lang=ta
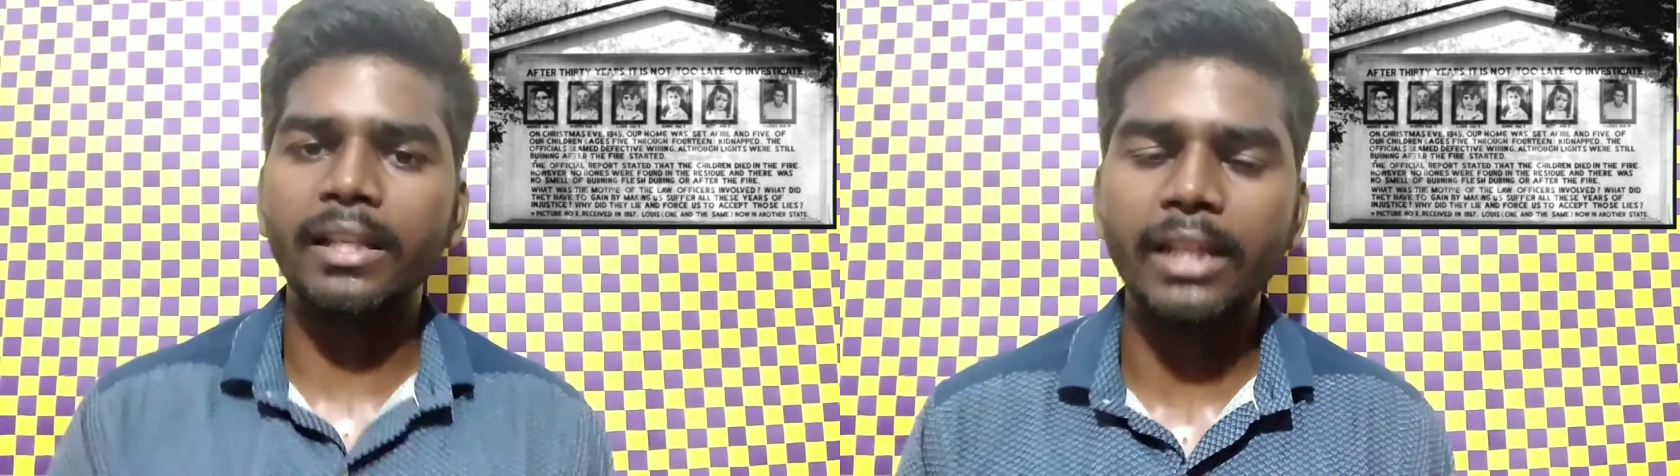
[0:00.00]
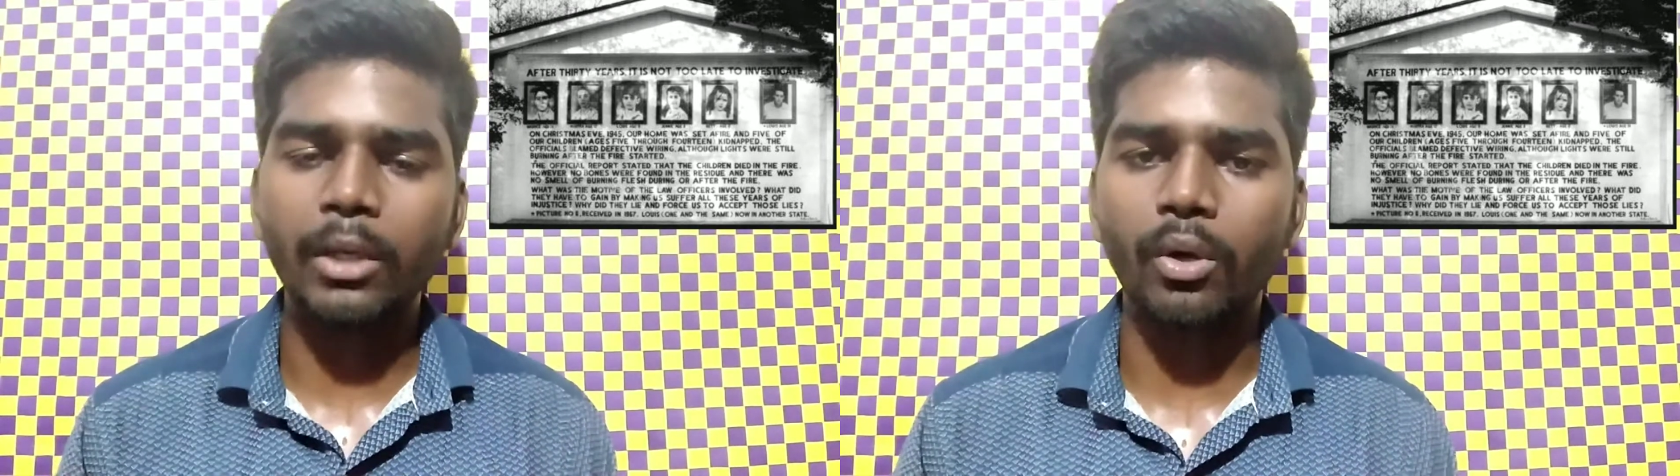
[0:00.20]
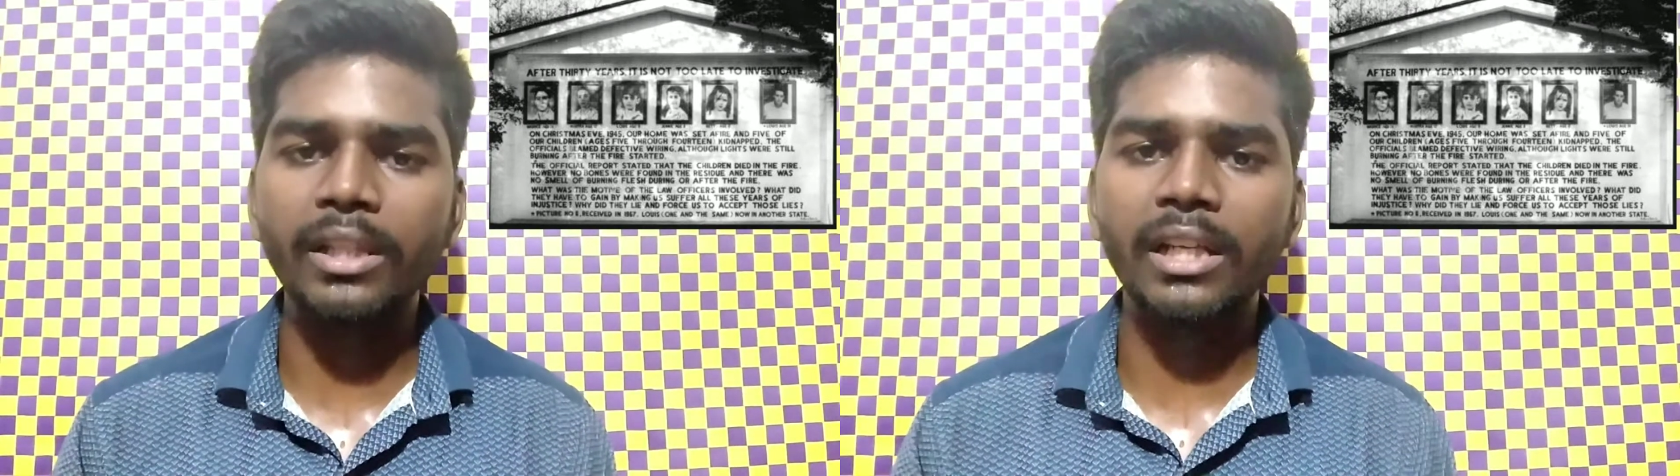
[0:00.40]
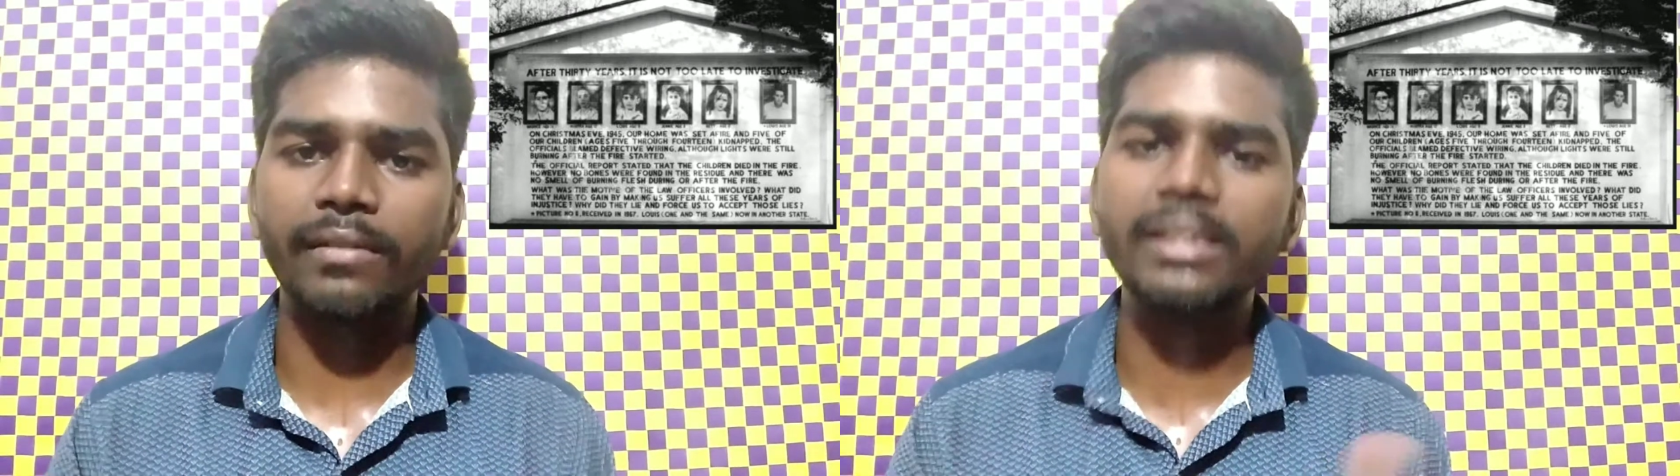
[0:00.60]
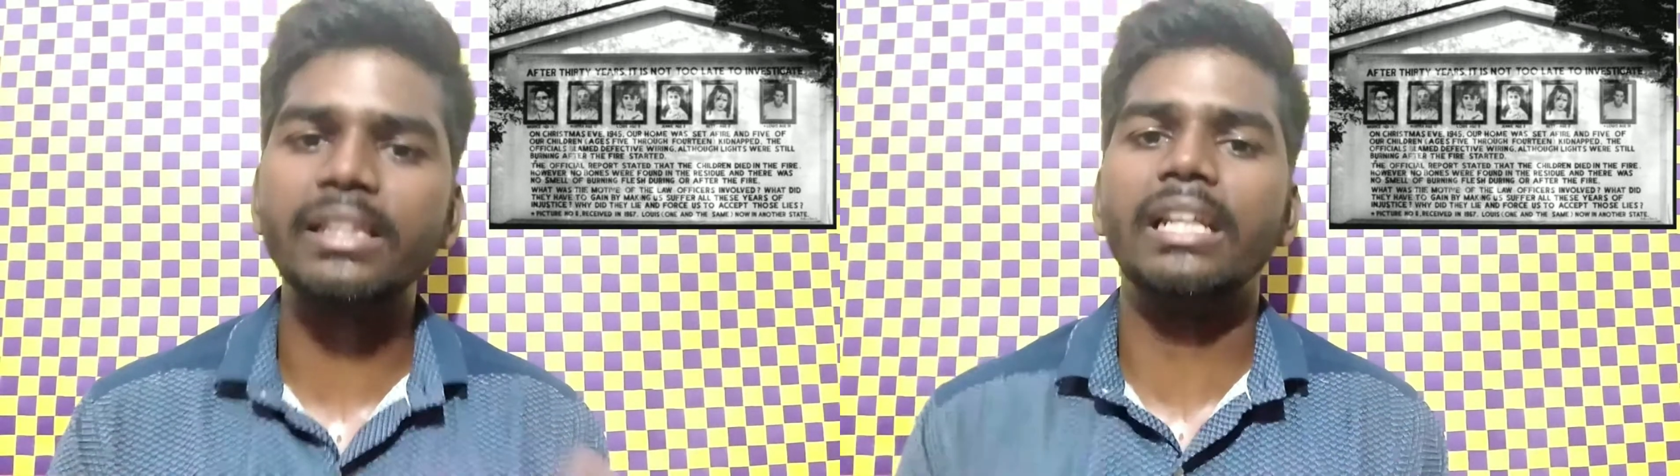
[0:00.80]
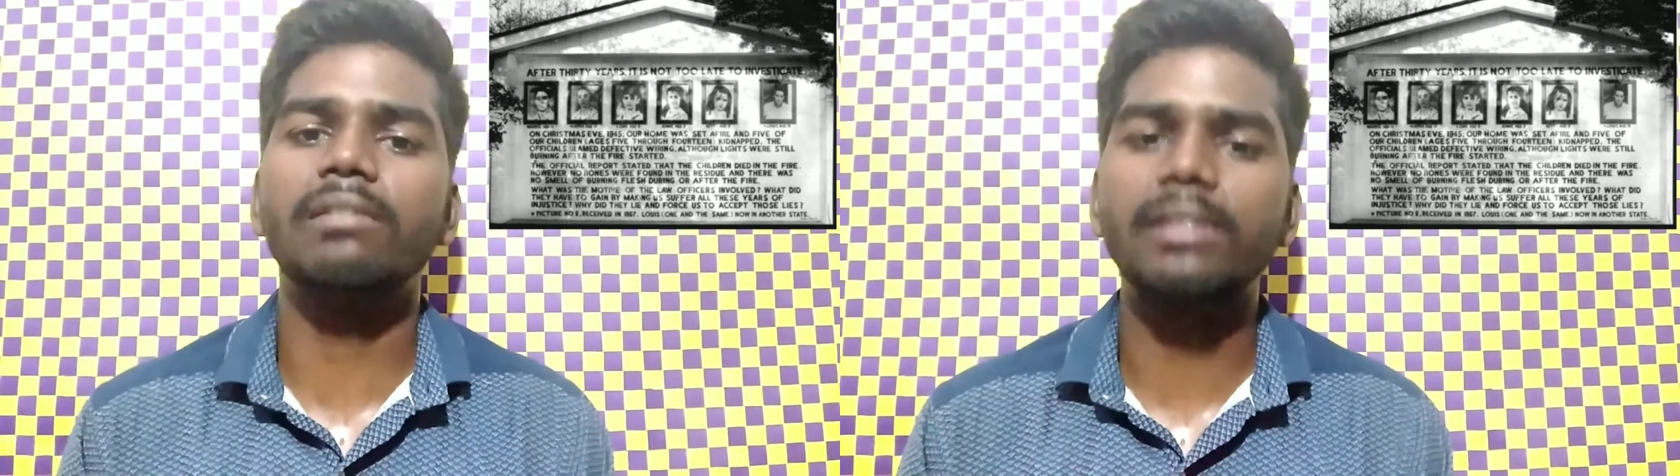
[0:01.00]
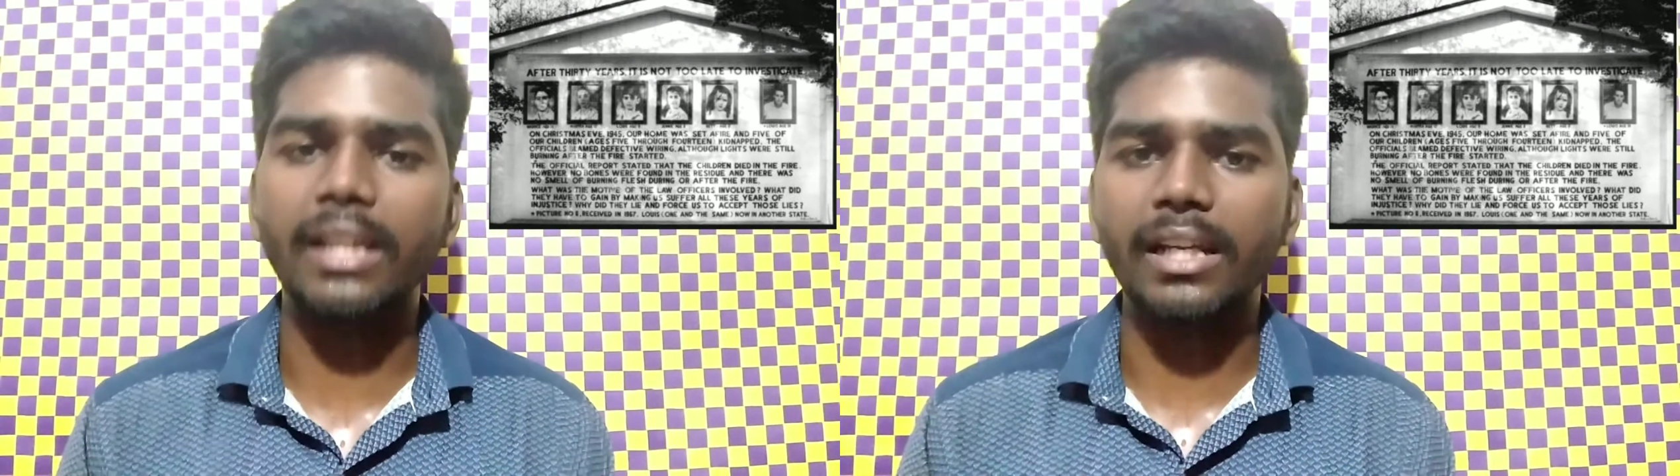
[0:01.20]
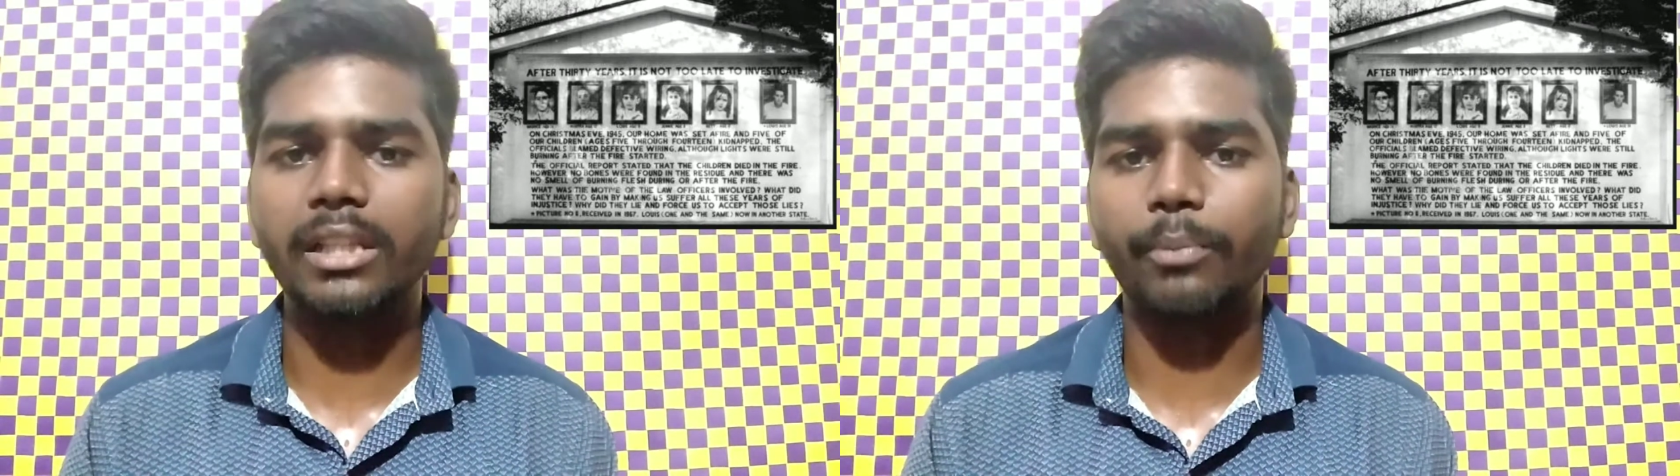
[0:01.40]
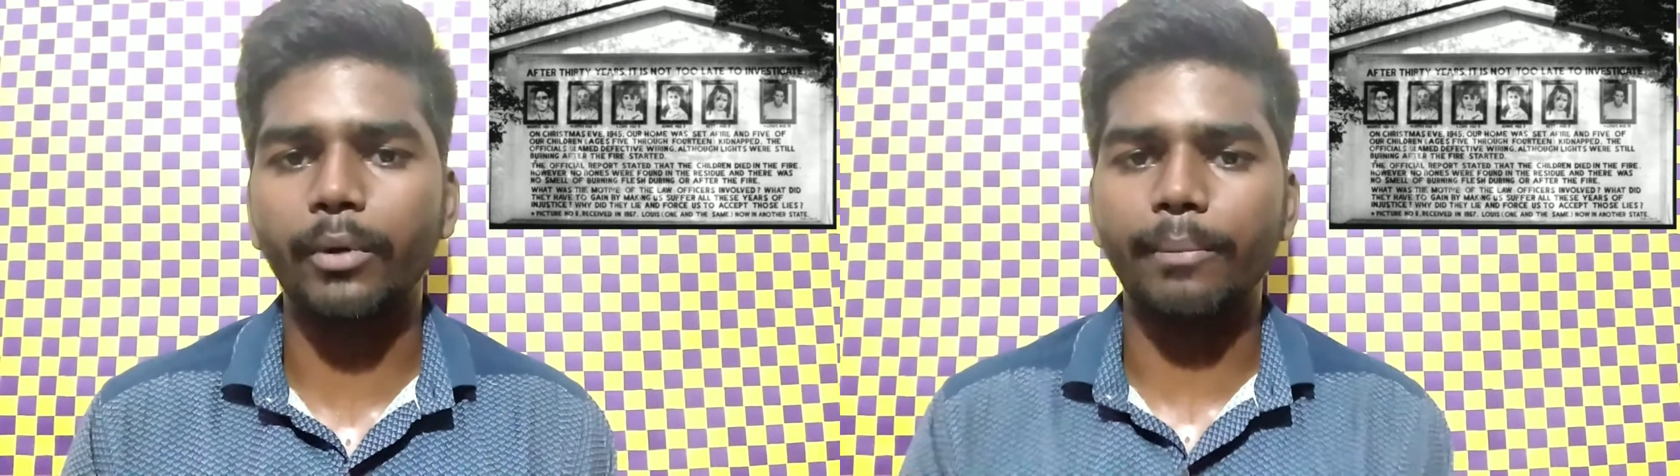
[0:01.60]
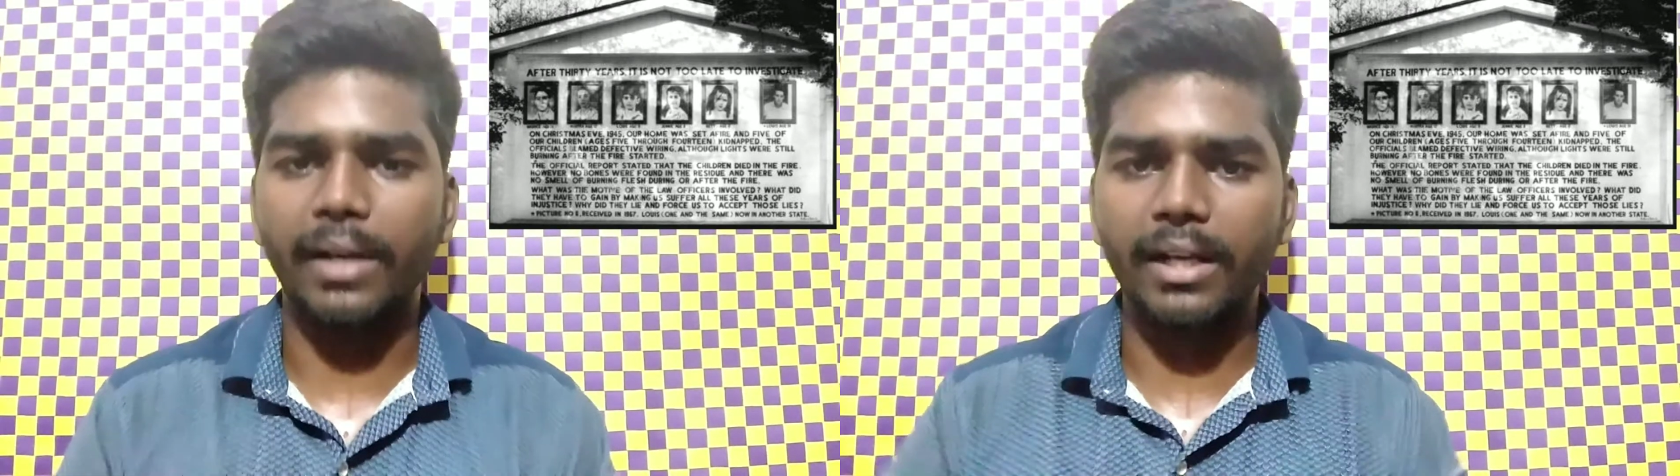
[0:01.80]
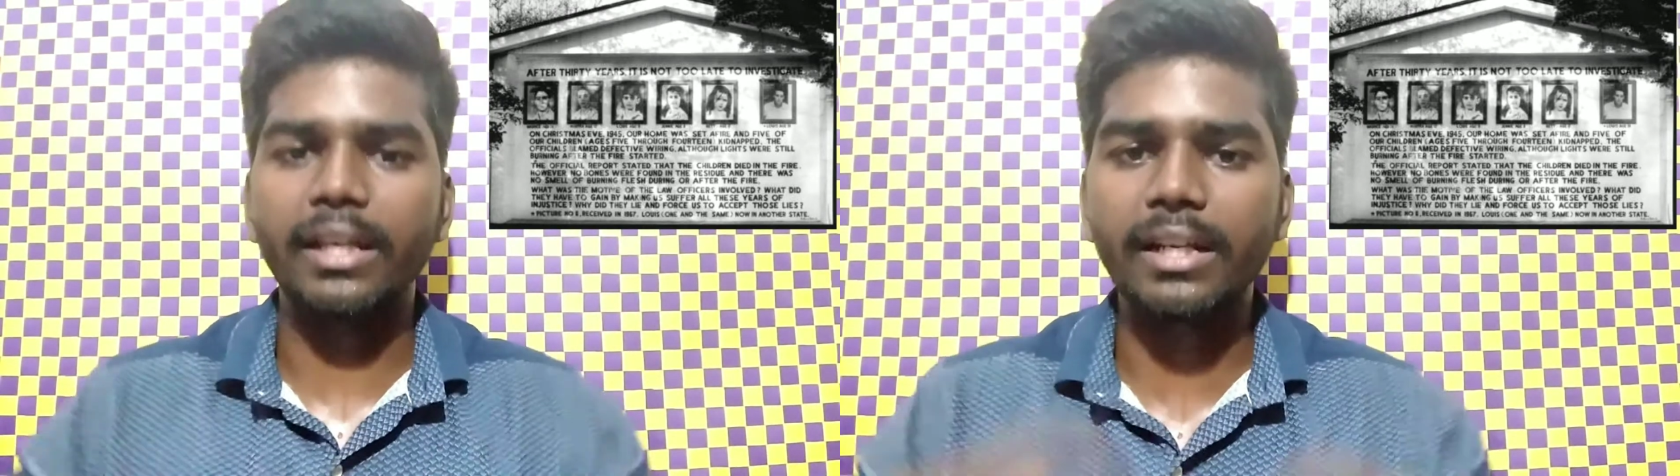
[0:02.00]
இந்த குழந்தைகள் வந்து தீயில வந்து இறந்து போயிருப்பாங்க